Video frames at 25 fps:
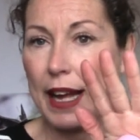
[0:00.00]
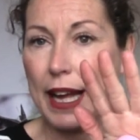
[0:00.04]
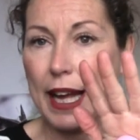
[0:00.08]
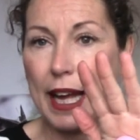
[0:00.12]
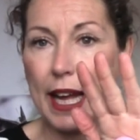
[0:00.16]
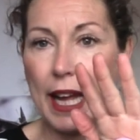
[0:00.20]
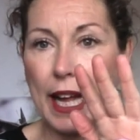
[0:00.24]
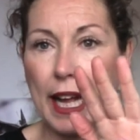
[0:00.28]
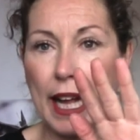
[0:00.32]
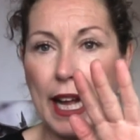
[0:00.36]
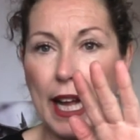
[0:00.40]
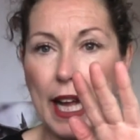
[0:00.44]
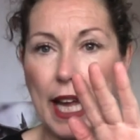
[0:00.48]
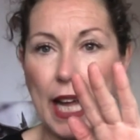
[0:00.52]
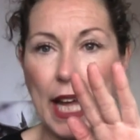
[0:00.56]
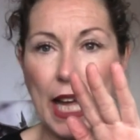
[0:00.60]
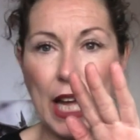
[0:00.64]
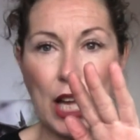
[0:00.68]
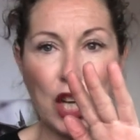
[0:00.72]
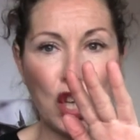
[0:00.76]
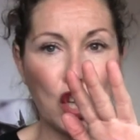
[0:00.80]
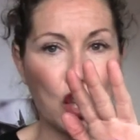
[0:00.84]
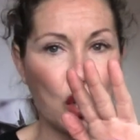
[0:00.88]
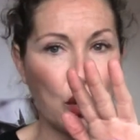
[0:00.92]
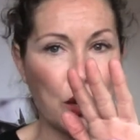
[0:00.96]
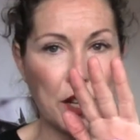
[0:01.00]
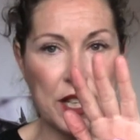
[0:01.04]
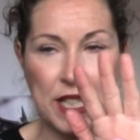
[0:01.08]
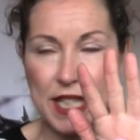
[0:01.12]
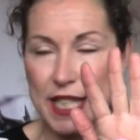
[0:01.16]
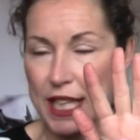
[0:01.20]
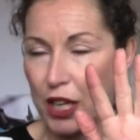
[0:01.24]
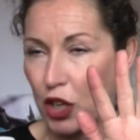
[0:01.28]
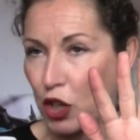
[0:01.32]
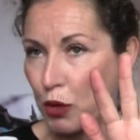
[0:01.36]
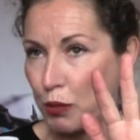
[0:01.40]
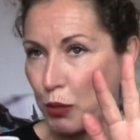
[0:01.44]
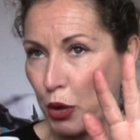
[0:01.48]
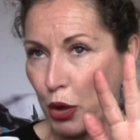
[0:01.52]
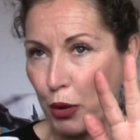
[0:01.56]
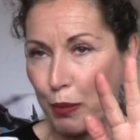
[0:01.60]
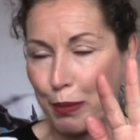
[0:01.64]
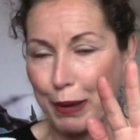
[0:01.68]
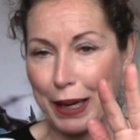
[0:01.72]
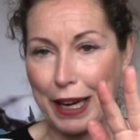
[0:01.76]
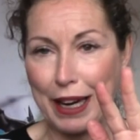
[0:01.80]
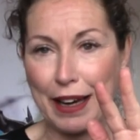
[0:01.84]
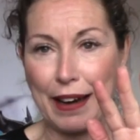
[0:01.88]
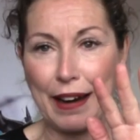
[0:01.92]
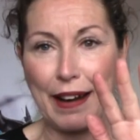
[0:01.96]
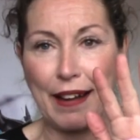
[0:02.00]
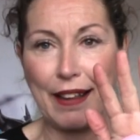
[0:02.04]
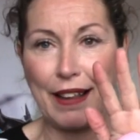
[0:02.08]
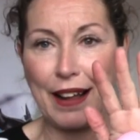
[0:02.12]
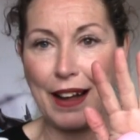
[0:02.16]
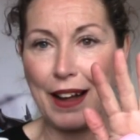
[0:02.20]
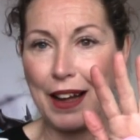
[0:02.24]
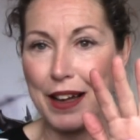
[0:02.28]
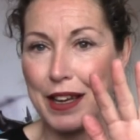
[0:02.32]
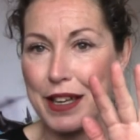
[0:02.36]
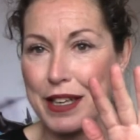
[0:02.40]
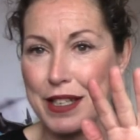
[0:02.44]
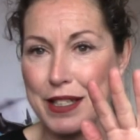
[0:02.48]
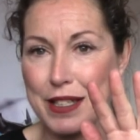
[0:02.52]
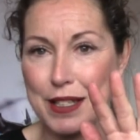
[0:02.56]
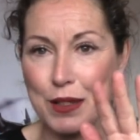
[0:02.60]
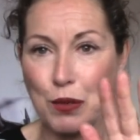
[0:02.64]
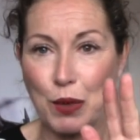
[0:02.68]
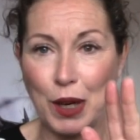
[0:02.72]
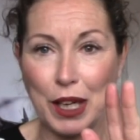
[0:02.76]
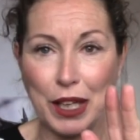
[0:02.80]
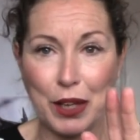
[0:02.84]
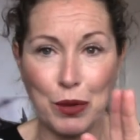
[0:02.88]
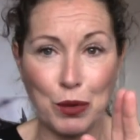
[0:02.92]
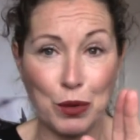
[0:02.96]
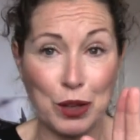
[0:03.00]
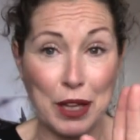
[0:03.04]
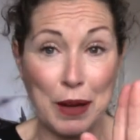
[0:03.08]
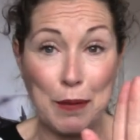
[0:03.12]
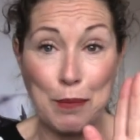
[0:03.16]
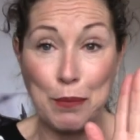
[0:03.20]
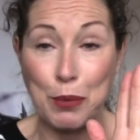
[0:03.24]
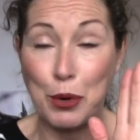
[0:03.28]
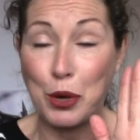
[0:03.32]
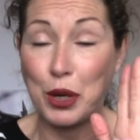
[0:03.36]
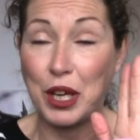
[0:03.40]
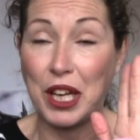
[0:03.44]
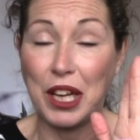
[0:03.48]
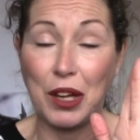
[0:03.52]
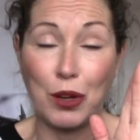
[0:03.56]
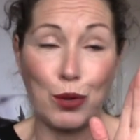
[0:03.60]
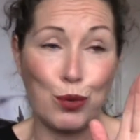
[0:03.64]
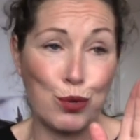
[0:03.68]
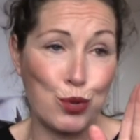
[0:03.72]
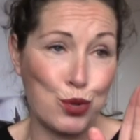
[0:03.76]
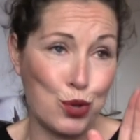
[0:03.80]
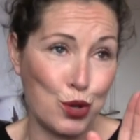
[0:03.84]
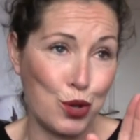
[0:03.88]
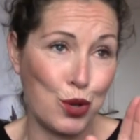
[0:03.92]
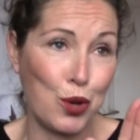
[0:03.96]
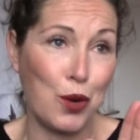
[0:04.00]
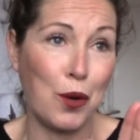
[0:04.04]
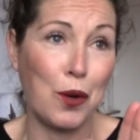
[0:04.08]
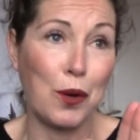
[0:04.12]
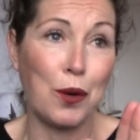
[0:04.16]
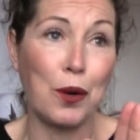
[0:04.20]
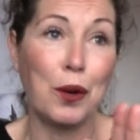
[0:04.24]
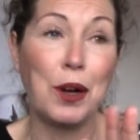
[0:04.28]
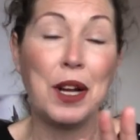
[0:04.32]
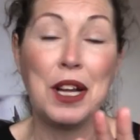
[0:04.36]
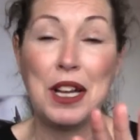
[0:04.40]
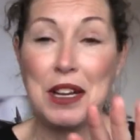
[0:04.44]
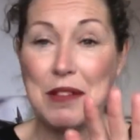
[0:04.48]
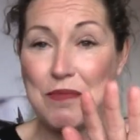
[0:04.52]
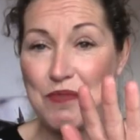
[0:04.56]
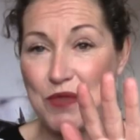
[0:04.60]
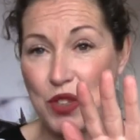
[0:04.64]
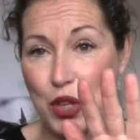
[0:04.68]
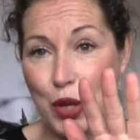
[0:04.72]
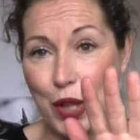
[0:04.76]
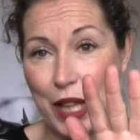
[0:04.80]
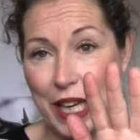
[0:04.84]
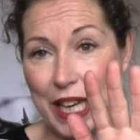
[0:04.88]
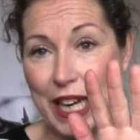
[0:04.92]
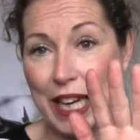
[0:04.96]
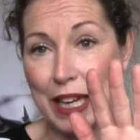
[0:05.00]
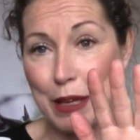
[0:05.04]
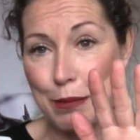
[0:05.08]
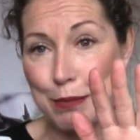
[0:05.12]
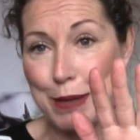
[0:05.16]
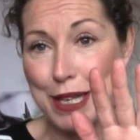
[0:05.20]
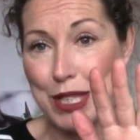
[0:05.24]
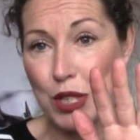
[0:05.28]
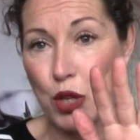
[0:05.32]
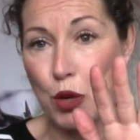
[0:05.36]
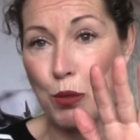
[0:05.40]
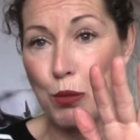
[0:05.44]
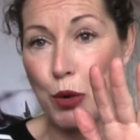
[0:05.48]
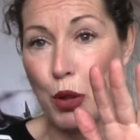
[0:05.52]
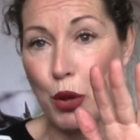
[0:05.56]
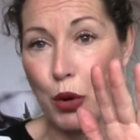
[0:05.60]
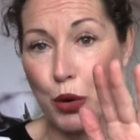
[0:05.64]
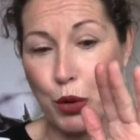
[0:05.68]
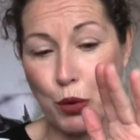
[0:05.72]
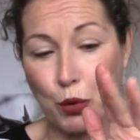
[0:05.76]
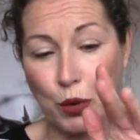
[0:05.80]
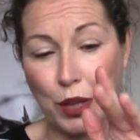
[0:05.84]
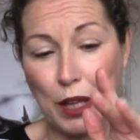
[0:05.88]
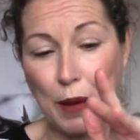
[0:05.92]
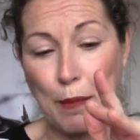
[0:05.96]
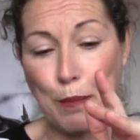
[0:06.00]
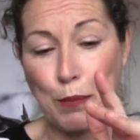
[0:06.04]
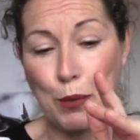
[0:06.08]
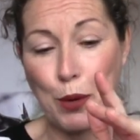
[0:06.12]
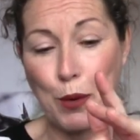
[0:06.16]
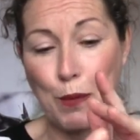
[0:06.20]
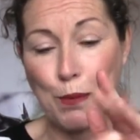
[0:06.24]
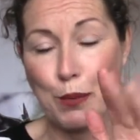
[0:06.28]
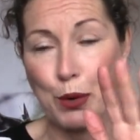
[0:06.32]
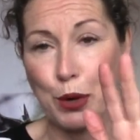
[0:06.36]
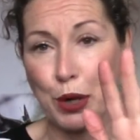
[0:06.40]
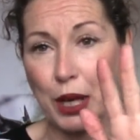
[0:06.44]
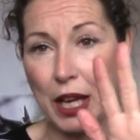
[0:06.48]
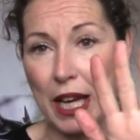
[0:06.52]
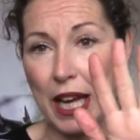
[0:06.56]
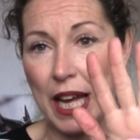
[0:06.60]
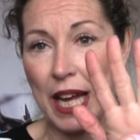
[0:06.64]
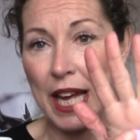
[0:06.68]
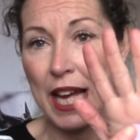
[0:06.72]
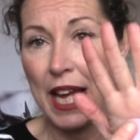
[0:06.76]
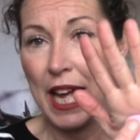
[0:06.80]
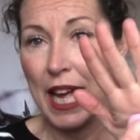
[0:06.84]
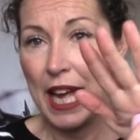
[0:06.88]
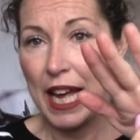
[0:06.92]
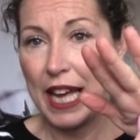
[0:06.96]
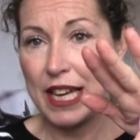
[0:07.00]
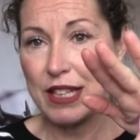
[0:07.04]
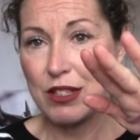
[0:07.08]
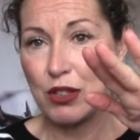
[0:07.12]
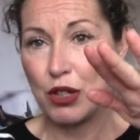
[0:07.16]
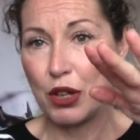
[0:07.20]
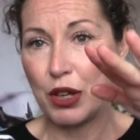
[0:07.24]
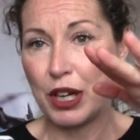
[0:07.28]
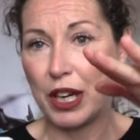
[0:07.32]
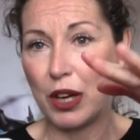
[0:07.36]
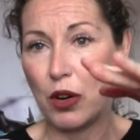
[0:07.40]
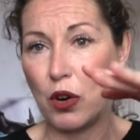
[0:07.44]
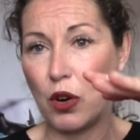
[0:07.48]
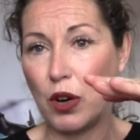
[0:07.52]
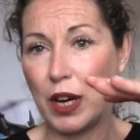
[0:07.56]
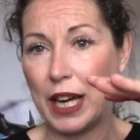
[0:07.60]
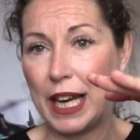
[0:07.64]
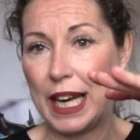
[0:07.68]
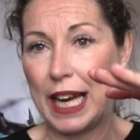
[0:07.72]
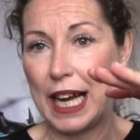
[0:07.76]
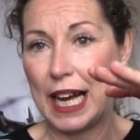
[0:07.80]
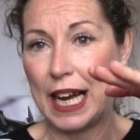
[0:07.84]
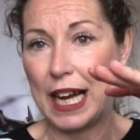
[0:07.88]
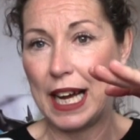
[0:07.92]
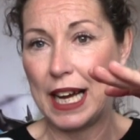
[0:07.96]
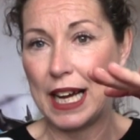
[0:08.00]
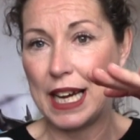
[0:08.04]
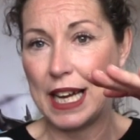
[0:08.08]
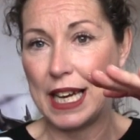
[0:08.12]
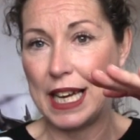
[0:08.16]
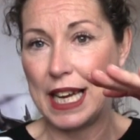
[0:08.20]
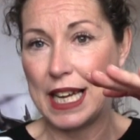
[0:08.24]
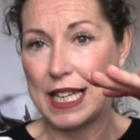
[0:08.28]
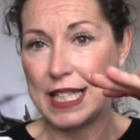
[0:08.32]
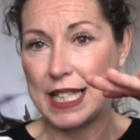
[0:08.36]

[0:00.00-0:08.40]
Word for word: Eh, no es incómodo para nada, es igual que un tampón, incluso yo diría que más cómodo que un tampón porque esto recoge la,